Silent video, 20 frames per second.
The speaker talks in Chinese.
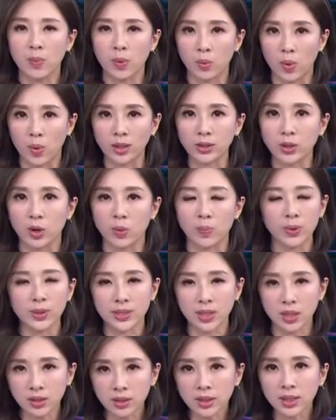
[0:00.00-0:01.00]
我网友不
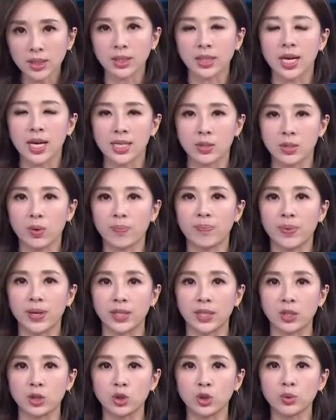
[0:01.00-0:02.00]
相信，希望
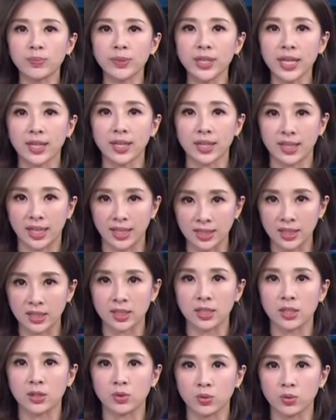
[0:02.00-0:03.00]
本人出面来现
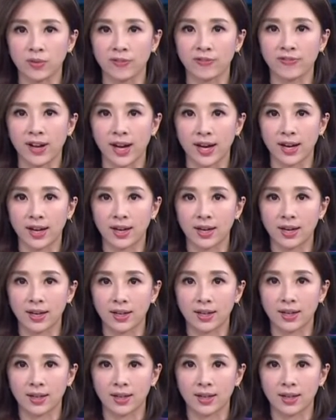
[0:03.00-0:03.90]
身说法。